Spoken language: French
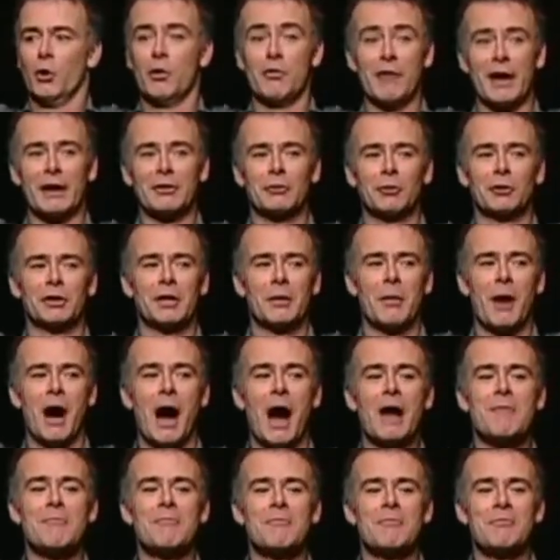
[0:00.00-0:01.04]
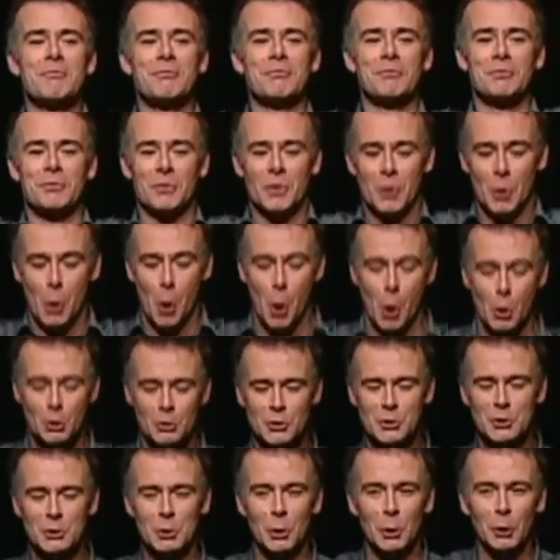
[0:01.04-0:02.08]
Ouverture des bras,
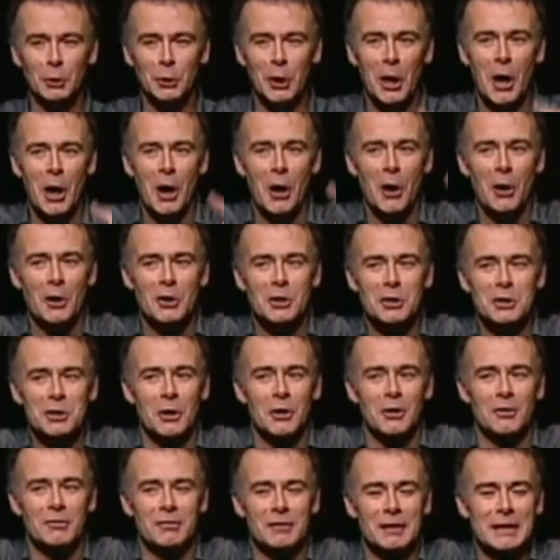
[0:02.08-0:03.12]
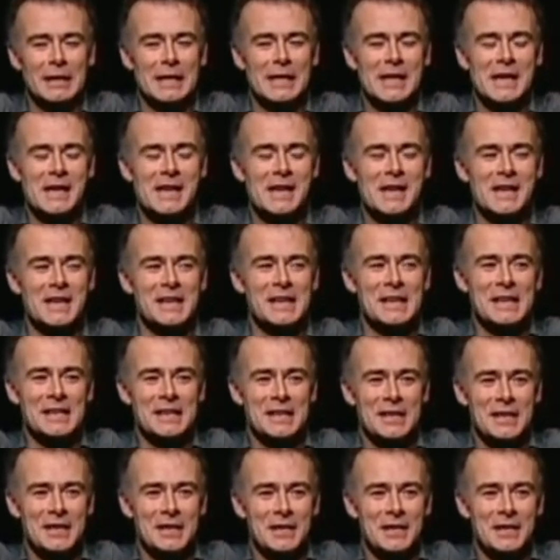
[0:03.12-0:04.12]
saut de l'ange dans le vide,